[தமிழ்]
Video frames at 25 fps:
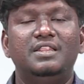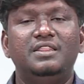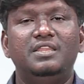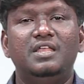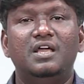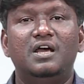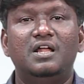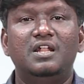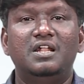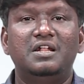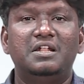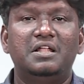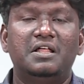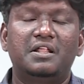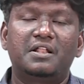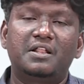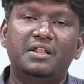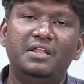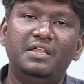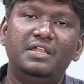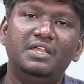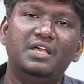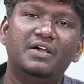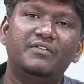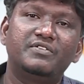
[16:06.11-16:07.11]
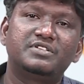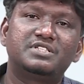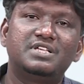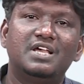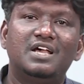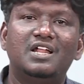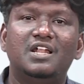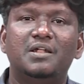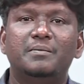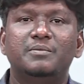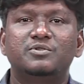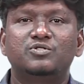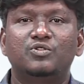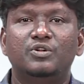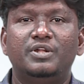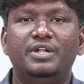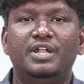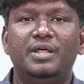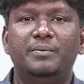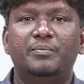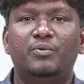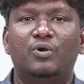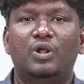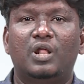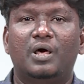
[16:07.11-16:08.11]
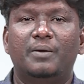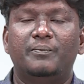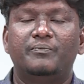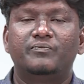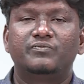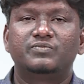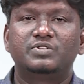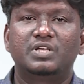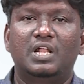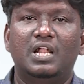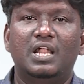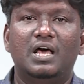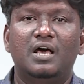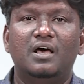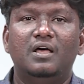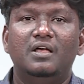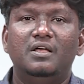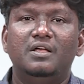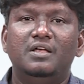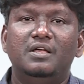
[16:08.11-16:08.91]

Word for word: இந்தியாவில் நிறைய விஷயங்கள் நம்ம சொல்லிகிட்டே போகலாம் சரிங்களா